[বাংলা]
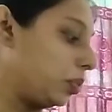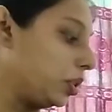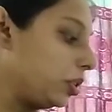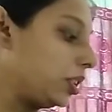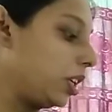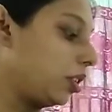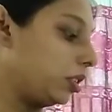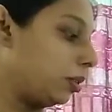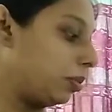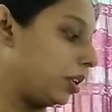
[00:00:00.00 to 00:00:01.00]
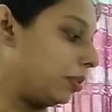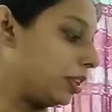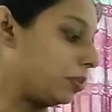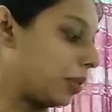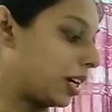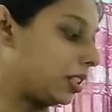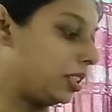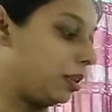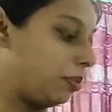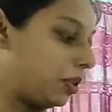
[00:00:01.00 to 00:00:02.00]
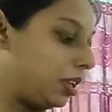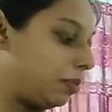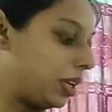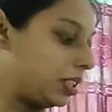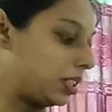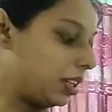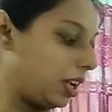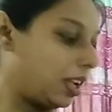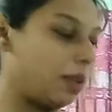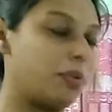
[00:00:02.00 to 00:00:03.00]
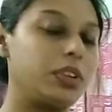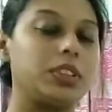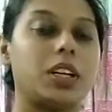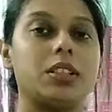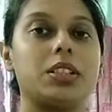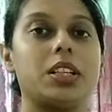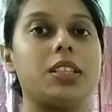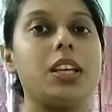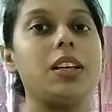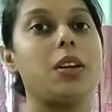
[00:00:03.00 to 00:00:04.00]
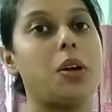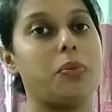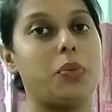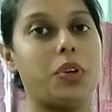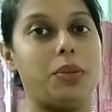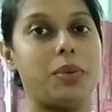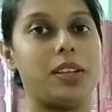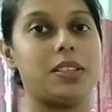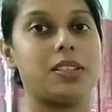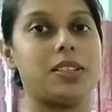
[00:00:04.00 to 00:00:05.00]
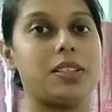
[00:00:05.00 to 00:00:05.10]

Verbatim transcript: প্রযুক্তিগত পরিবেশ প্রাকৃতিক পরিবেশ এবং সাংস্কৃতিক পরিবেশ